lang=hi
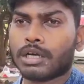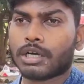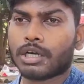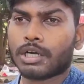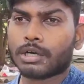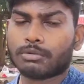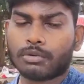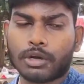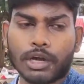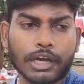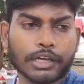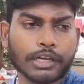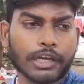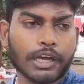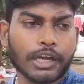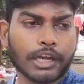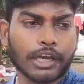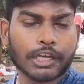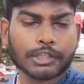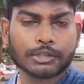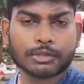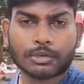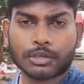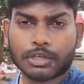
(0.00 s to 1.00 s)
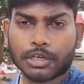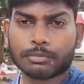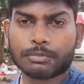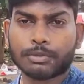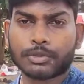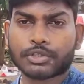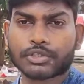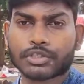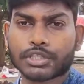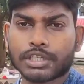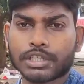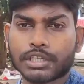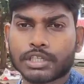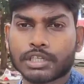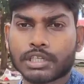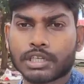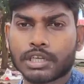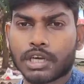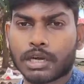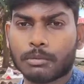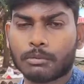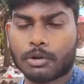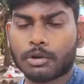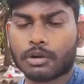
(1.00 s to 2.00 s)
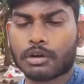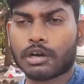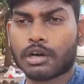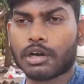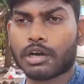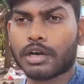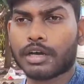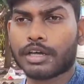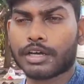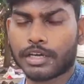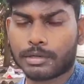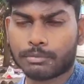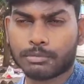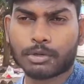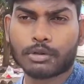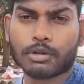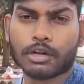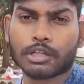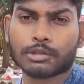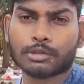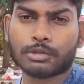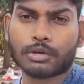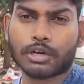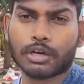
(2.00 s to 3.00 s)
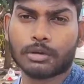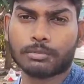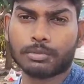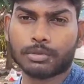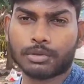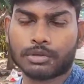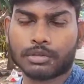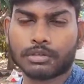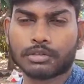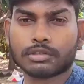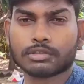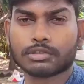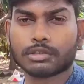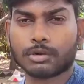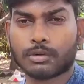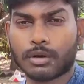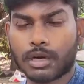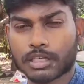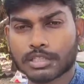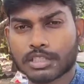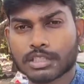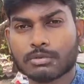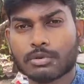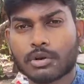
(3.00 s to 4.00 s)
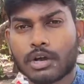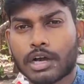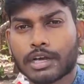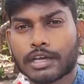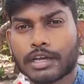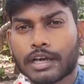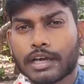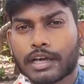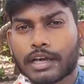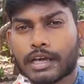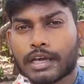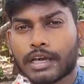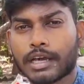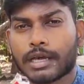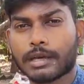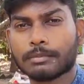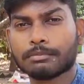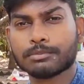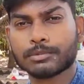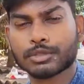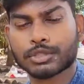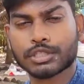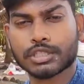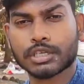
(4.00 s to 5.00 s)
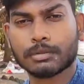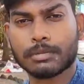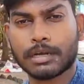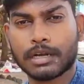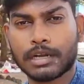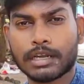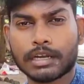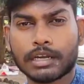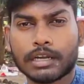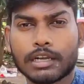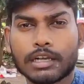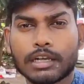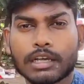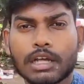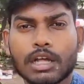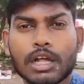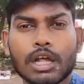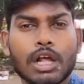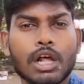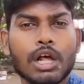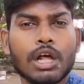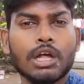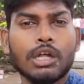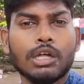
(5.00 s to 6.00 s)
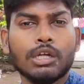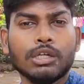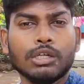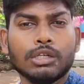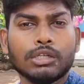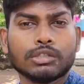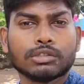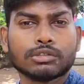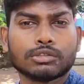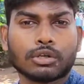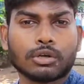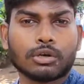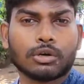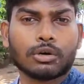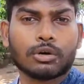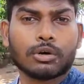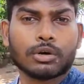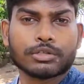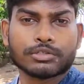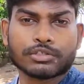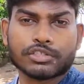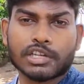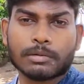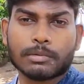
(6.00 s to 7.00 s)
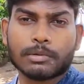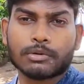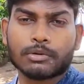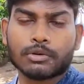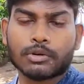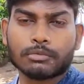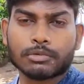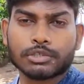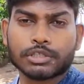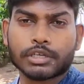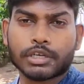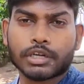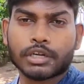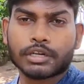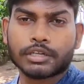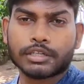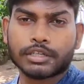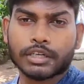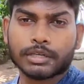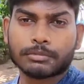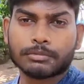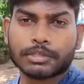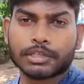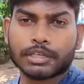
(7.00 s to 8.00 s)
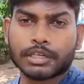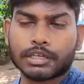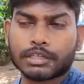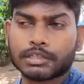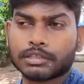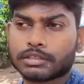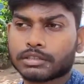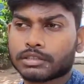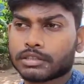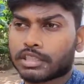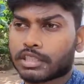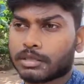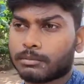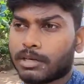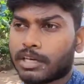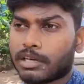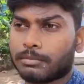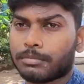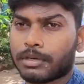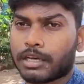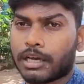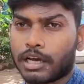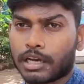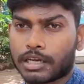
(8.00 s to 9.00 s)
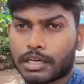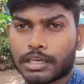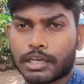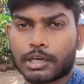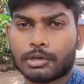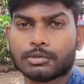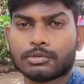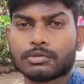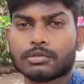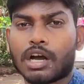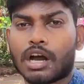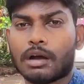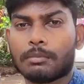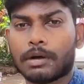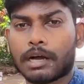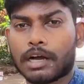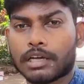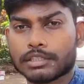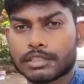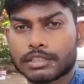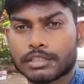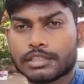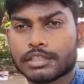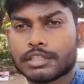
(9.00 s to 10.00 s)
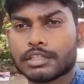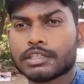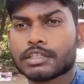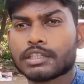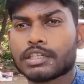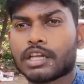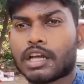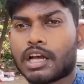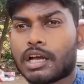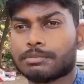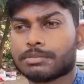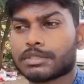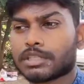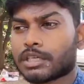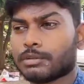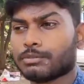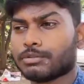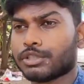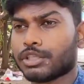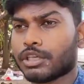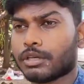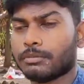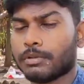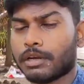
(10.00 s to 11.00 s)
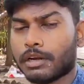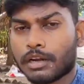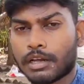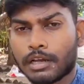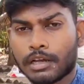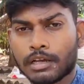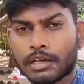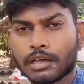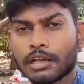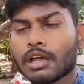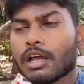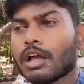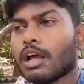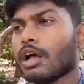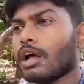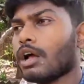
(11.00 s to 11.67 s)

वो आया है दुर्गापुर से हम लोग का हिरनपुर वाला दुर्गापुर तो वहाँ से वो आया है मुझसे मिलने के लिए तो इंस्टा में वो मुझे डीएम किया कि भाई मैं आ गया हूँ आप आ जाइए आपसे मुझे मिलना है